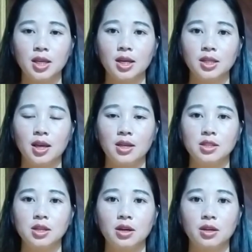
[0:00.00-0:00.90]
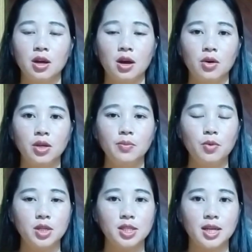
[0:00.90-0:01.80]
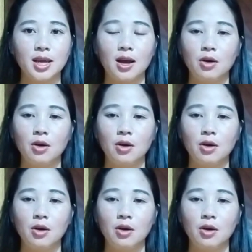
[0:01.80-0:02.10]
thia chế giờ do hậu ít bùa trà ya dạ,